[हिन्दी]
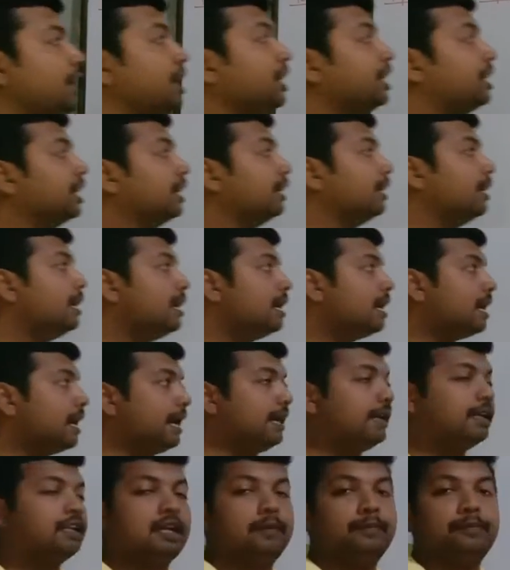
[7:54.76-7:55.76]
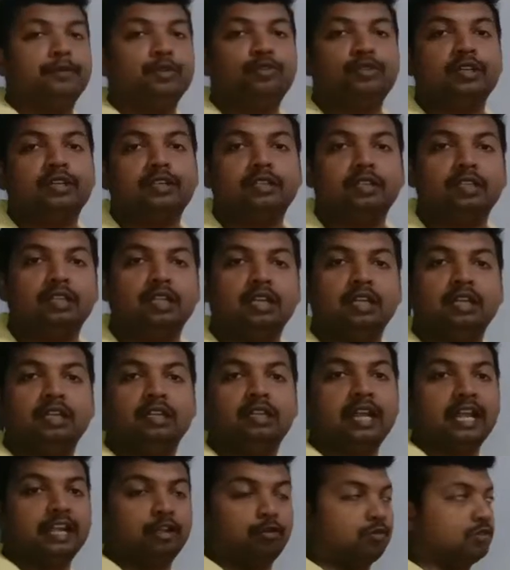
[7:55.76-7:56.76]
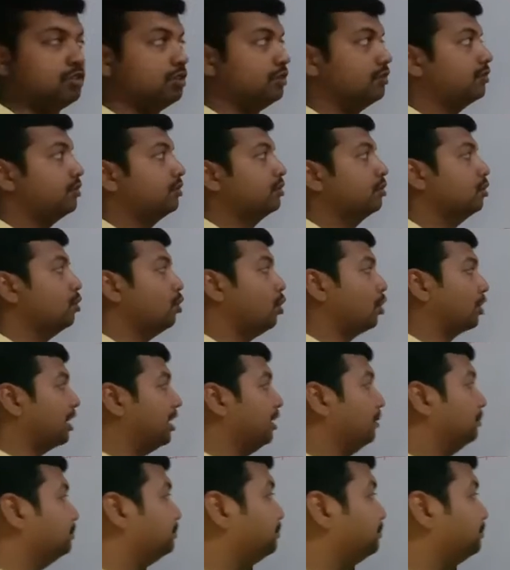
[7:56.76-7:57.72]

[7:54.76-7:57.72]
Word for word: थिंकिंग एंड कंप्यूटर लैंग्वेजेस ओके